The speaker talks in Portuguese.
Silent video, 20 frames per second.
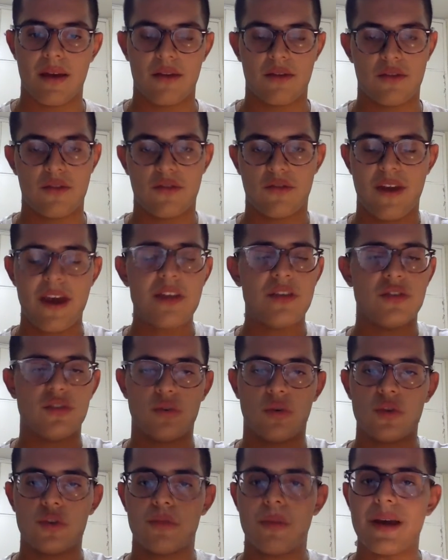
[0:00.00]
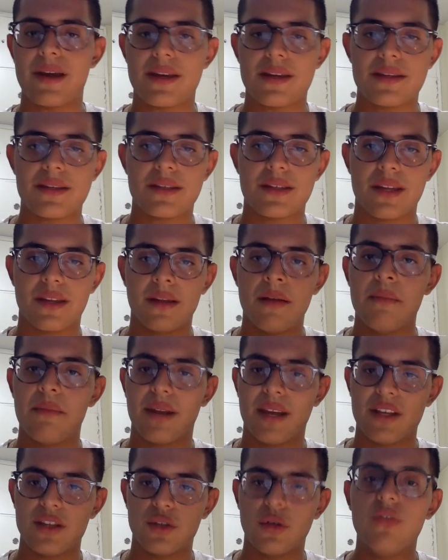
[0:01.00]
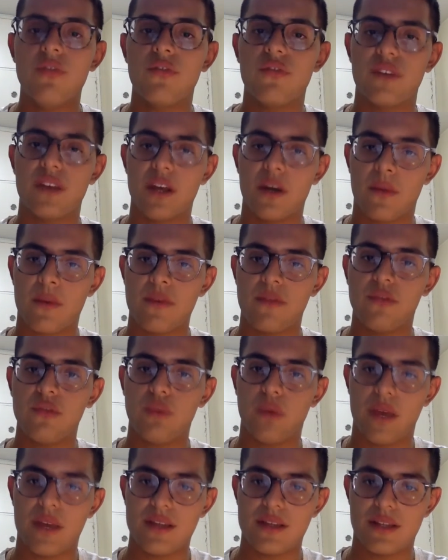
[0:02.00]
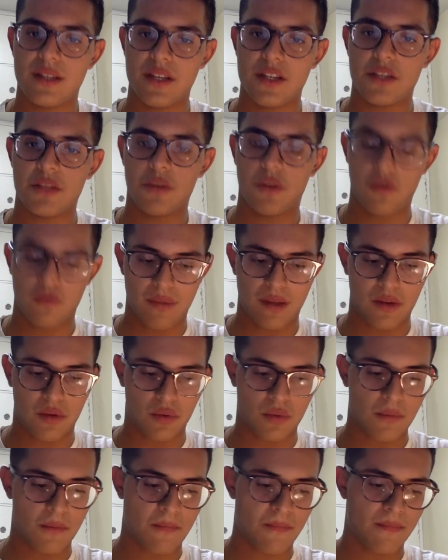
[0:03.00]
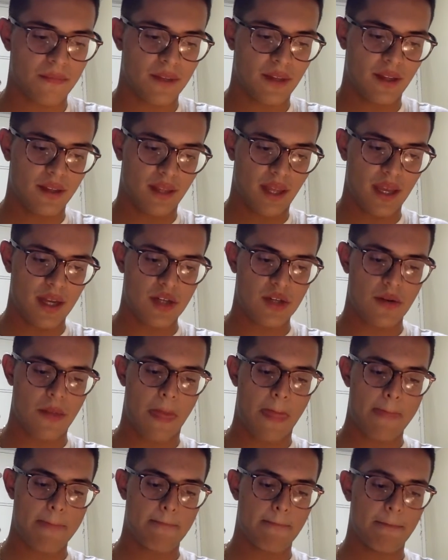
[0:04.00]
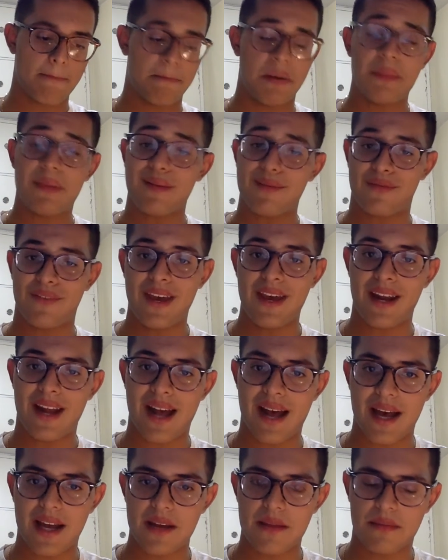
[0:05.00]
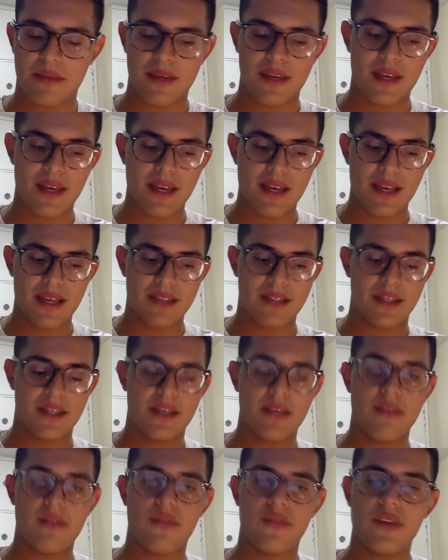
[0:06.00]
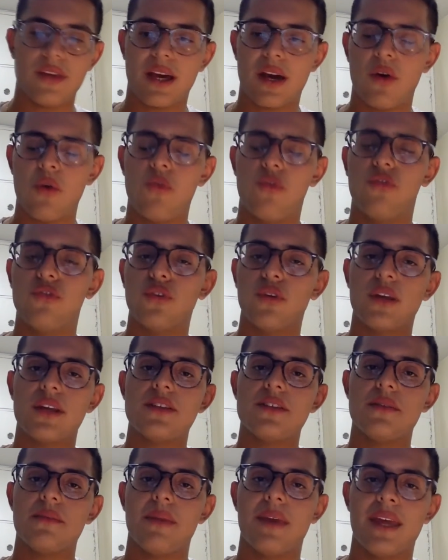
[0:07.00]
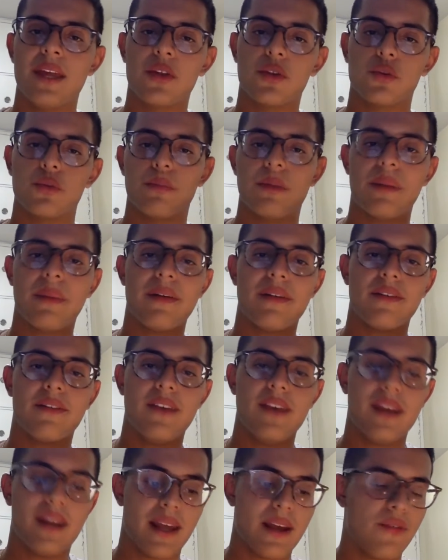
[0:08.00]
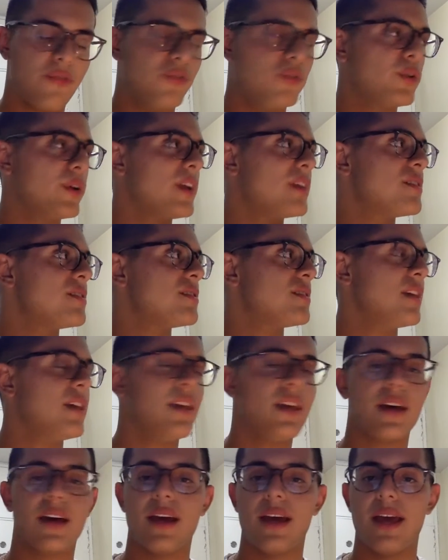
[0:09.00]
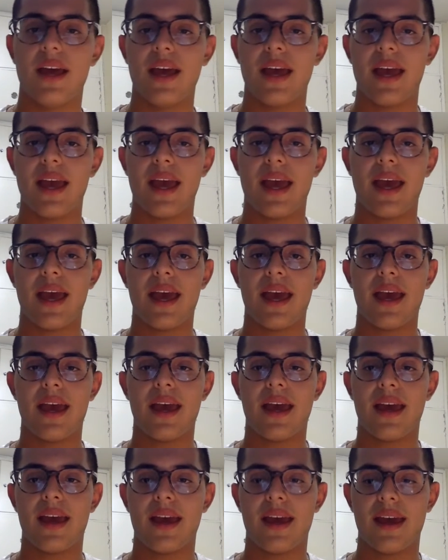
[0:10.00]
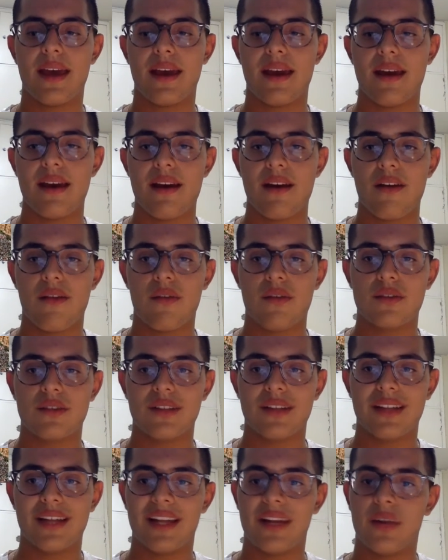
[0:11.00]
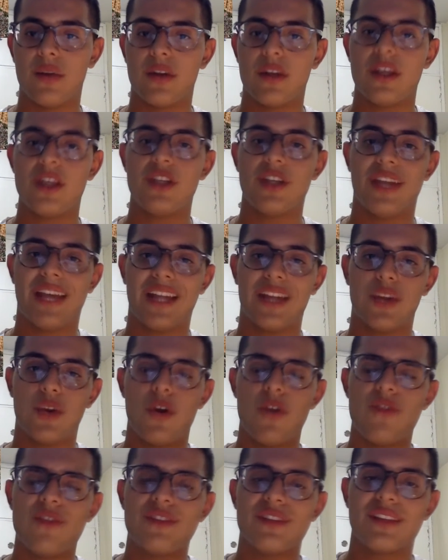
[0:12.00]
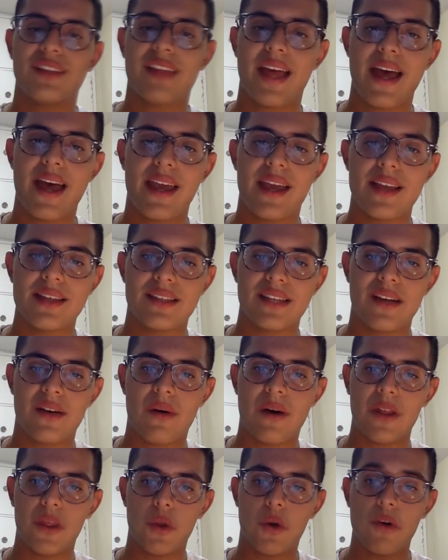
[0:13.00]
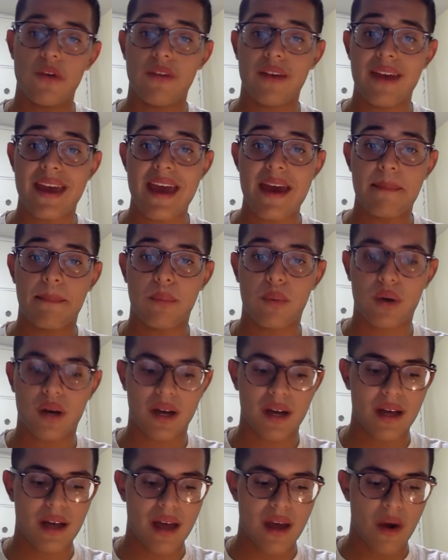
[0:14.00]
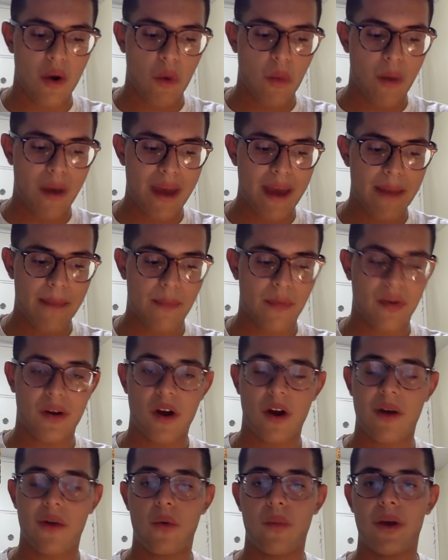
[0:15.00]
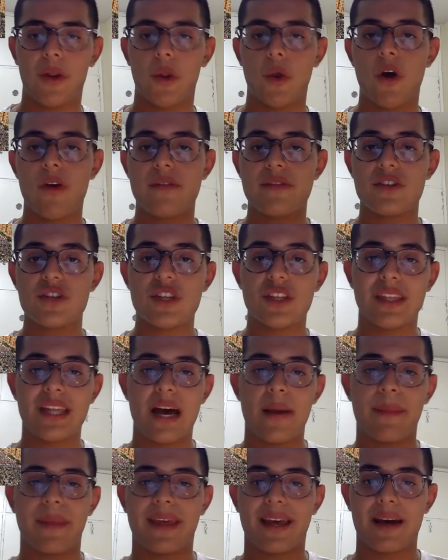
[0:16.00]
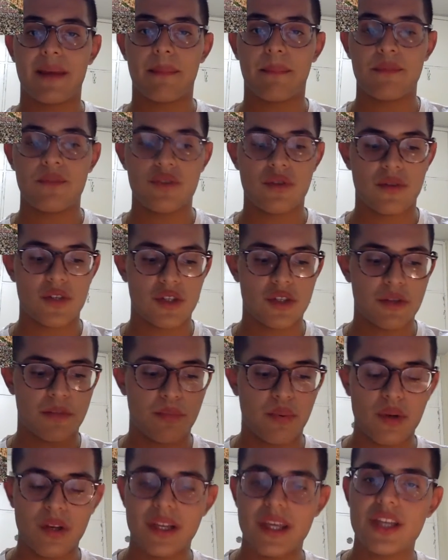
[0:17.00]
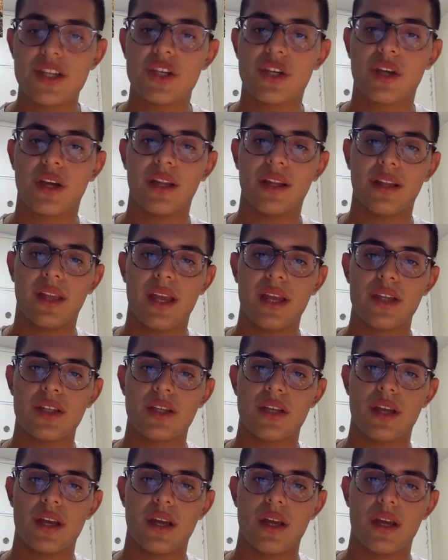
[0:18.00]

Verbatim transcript: diversos outros países, que também sofreram influência desse movimento. Entende? Primavera árabe significa o florescimento. Primavera é florescer, é você dar origem a novas ideias, a uma nova época, uma época com uma nova dinâmica de política, entende?